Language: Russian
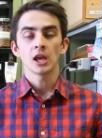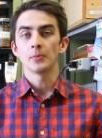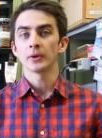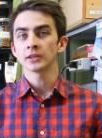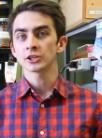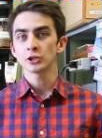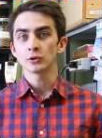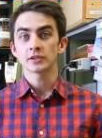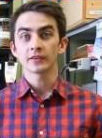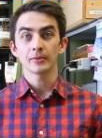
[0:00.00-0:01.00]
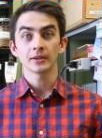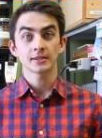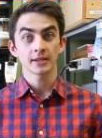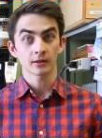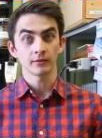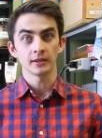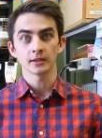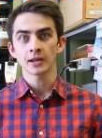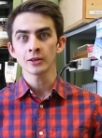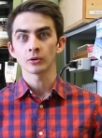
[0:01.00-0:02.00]
И по отношению к современной церкви и
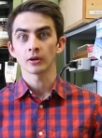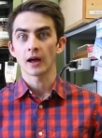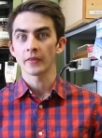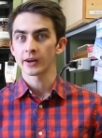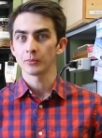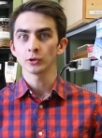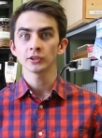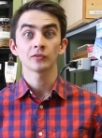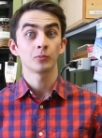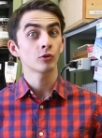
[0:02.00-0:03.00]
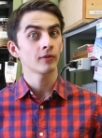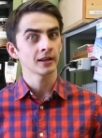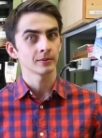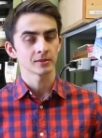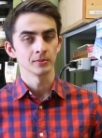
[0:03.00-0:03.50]
титану она работает в буквальном